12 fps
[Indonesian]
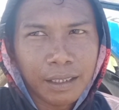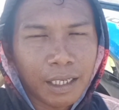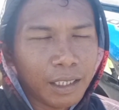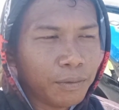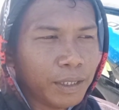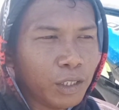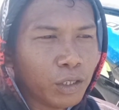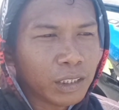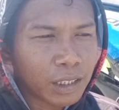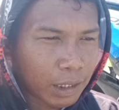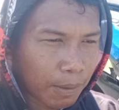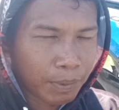ada video yang
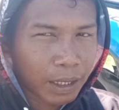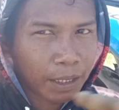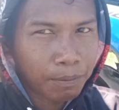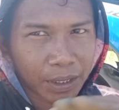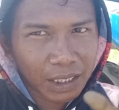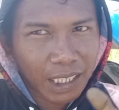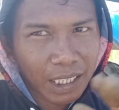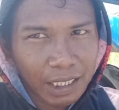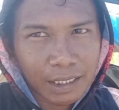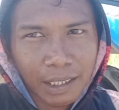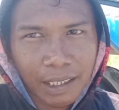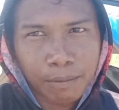saya tampilkan perjalanan
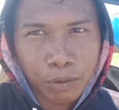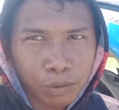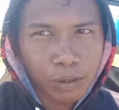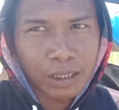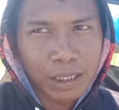saya menuju ke